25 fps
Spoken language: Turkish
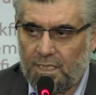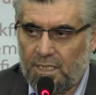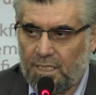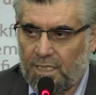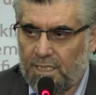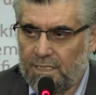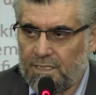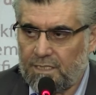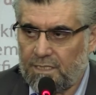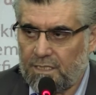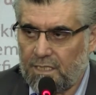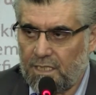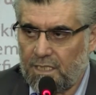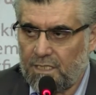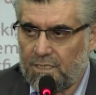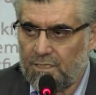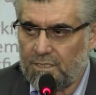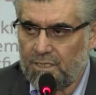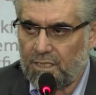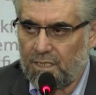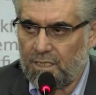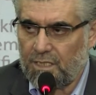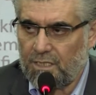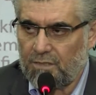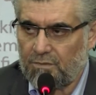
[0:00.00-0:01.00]
Esir
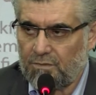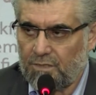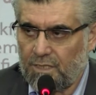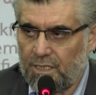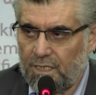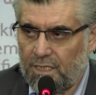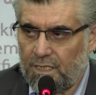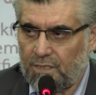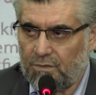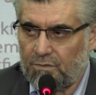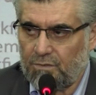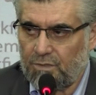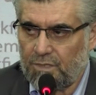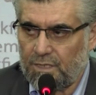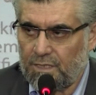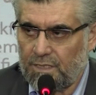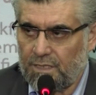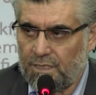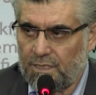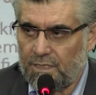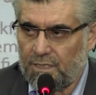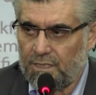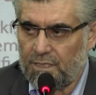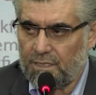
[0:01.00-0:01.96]
alınca Allahü Teala diyor ki: